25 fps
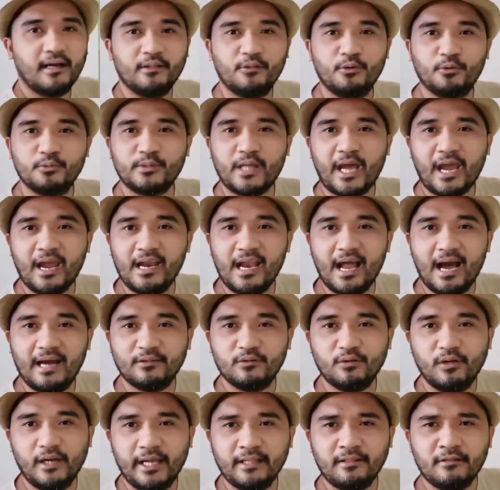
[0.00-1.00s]
Katok tayo
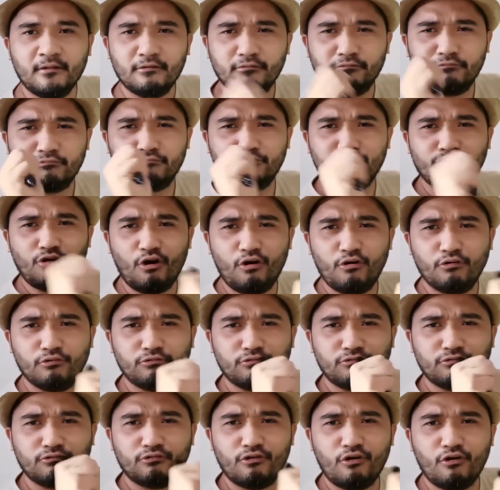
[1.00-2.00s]
lahat ulit tok,
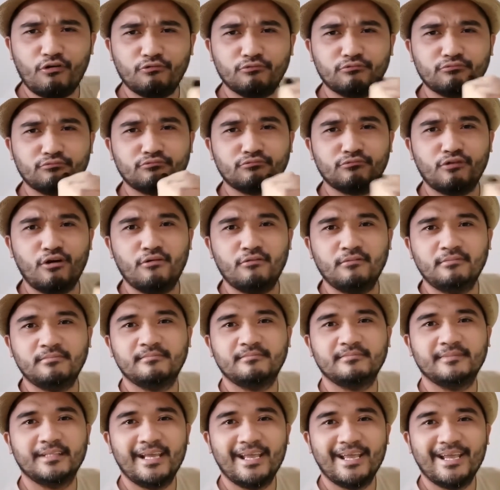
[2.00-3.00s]
tok, tok.
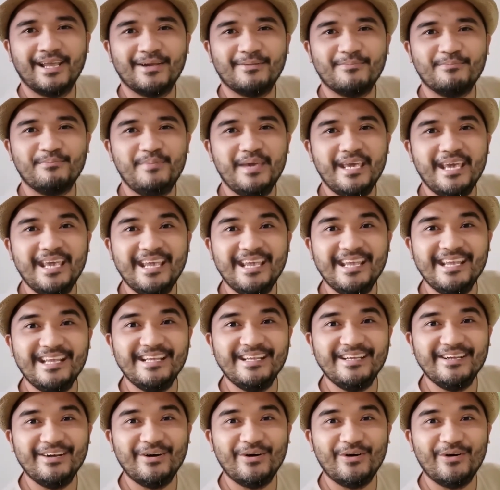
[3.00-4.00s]

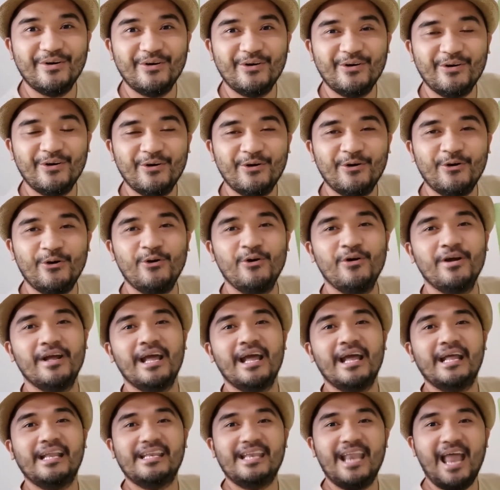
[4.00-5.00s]
Bingo!
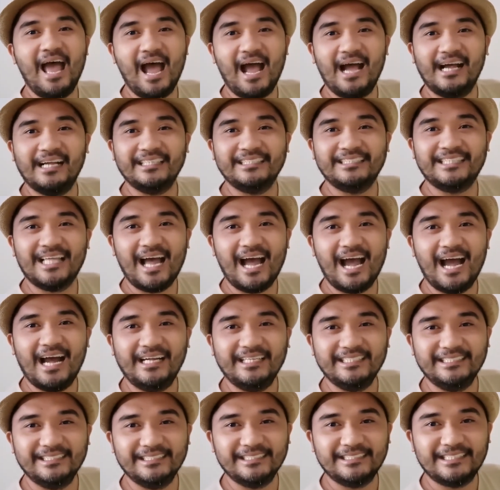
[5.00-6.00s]

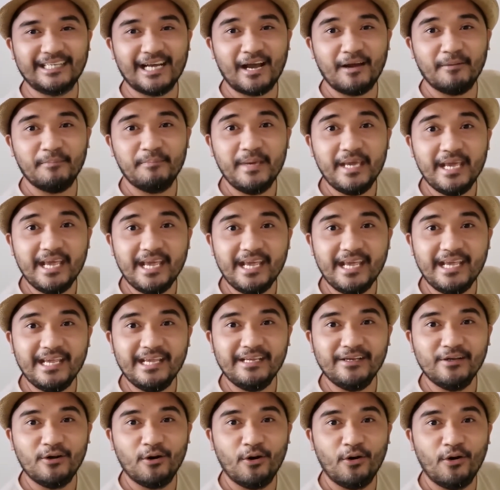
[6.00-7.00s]
Nasaan ka,
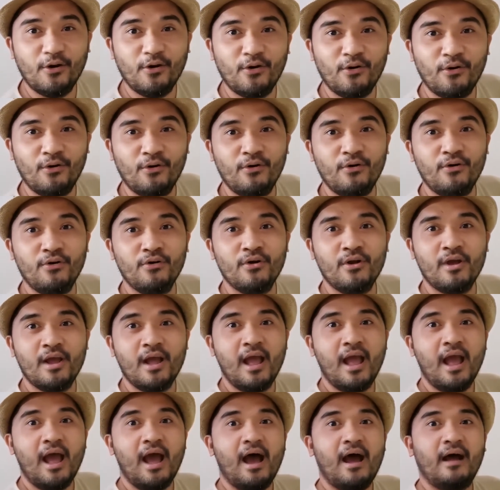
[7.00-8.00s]
bingo?
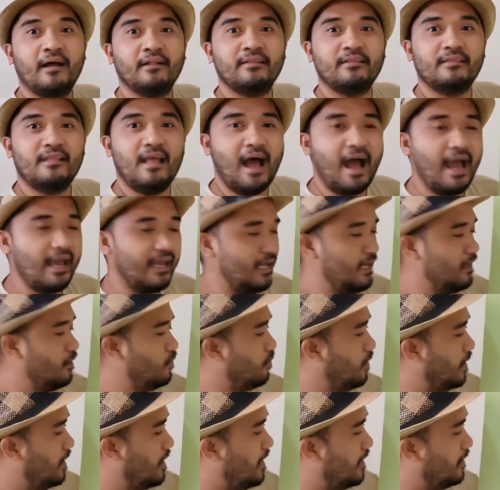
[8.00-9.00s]
At
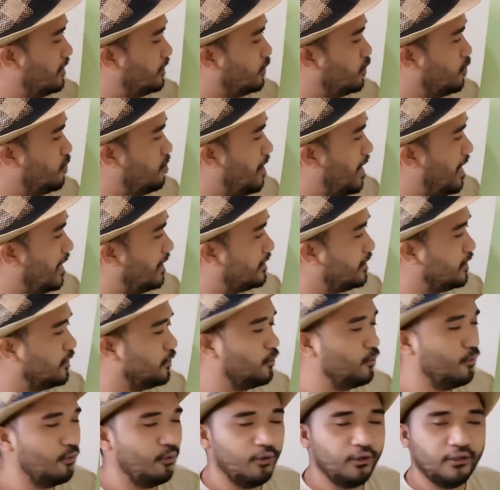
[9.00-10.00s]
dahil walang
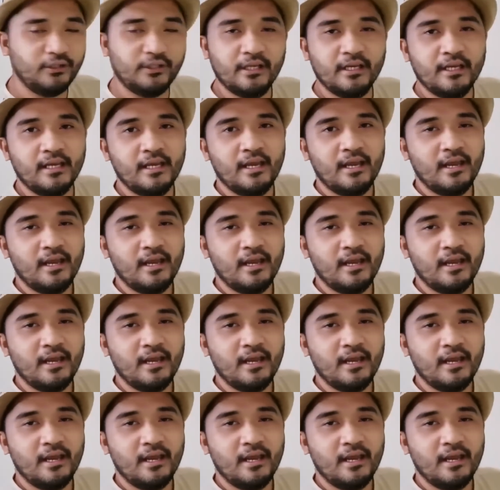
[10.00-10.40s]
sumasagot,